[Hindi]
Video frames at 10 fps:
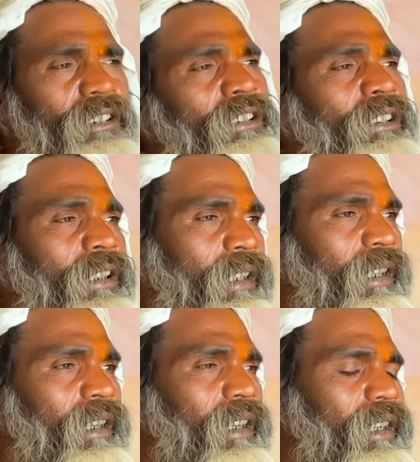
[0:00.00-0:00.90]
से हैं
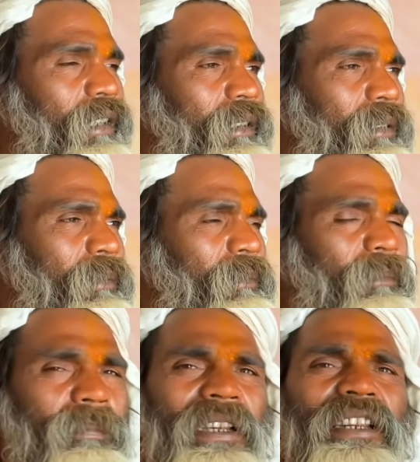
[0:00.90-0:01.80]

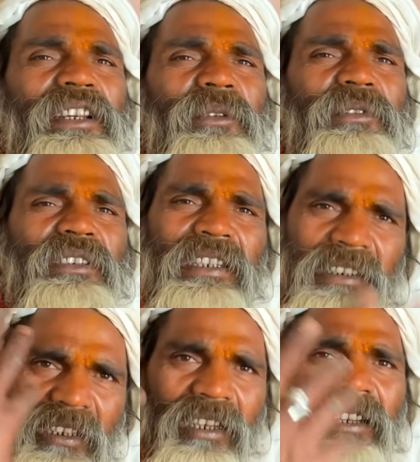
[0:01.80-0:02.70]
पहले कुछ नहीं
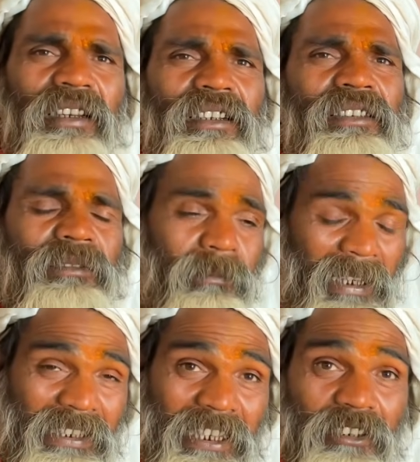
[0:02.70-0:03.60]
था
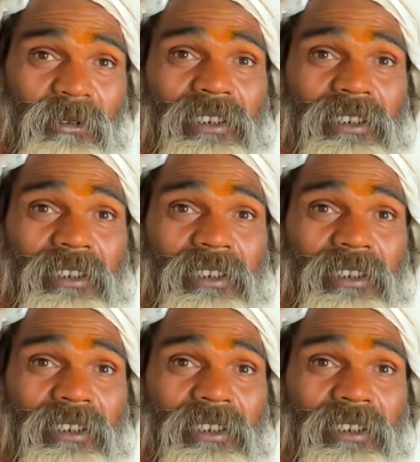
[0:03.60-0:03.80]
मैया ही तो